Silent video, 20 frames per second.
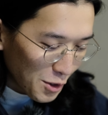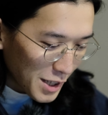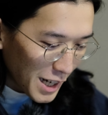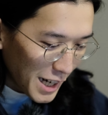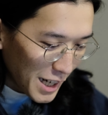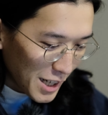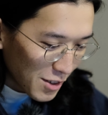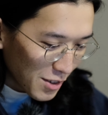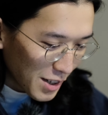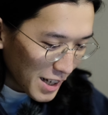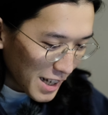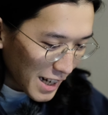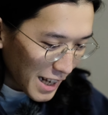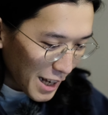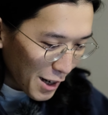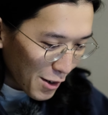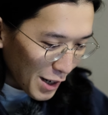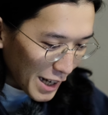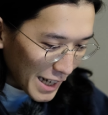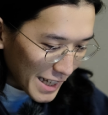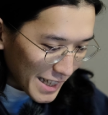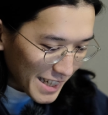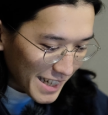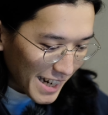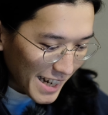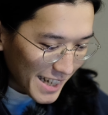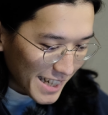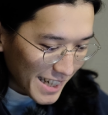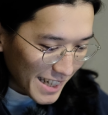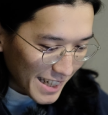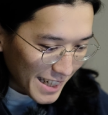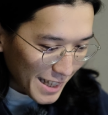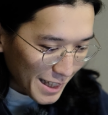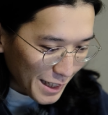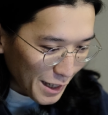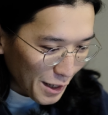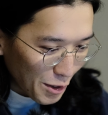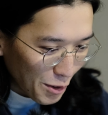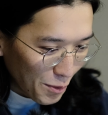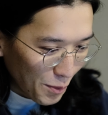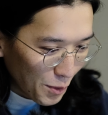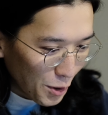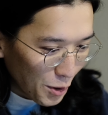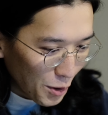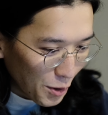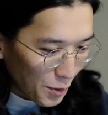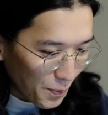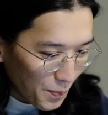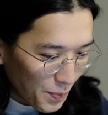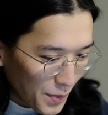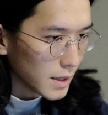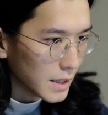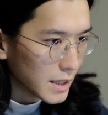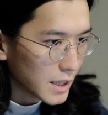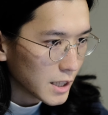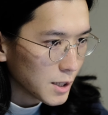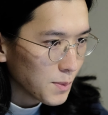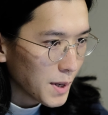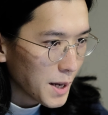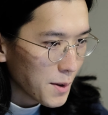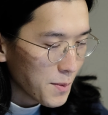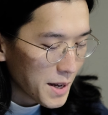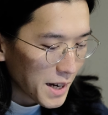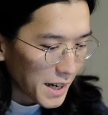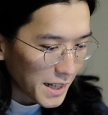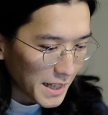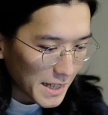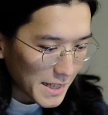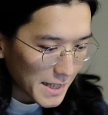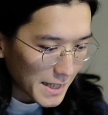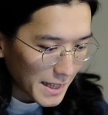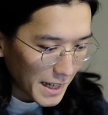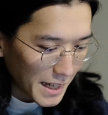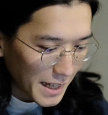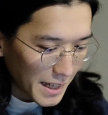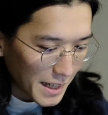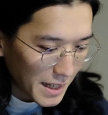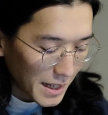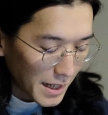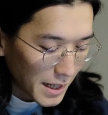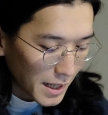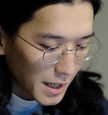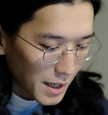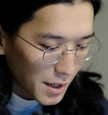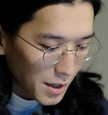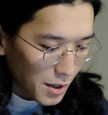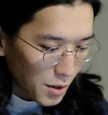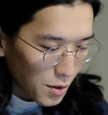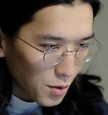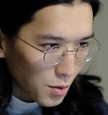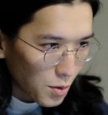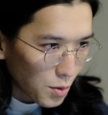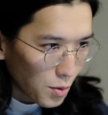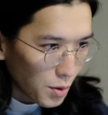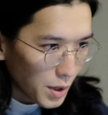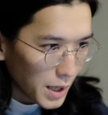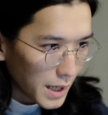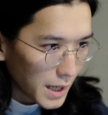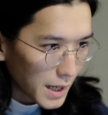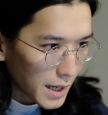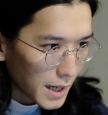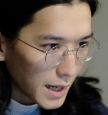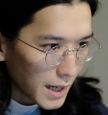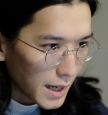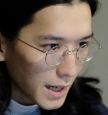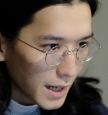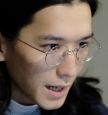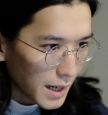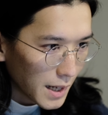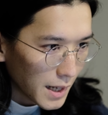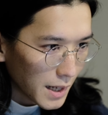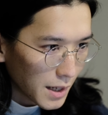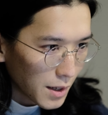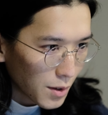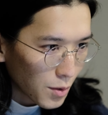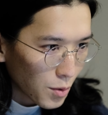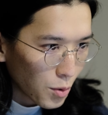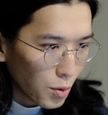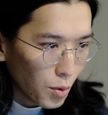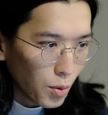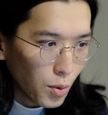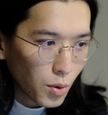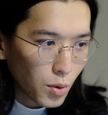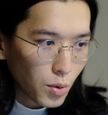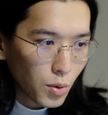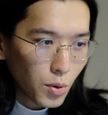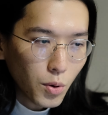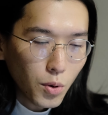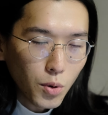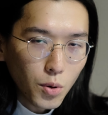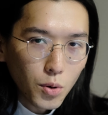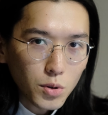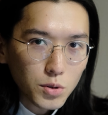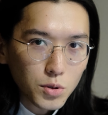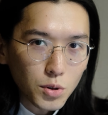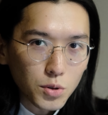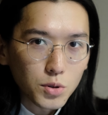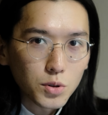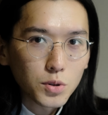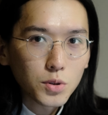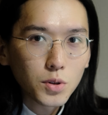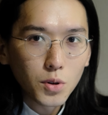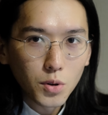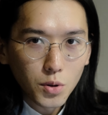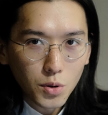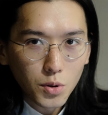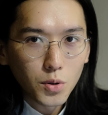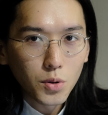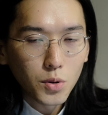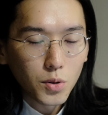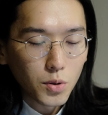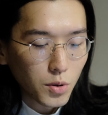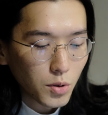の最初が結構恥ずかしいんですけれども、1枚目がですね、これが高校卒業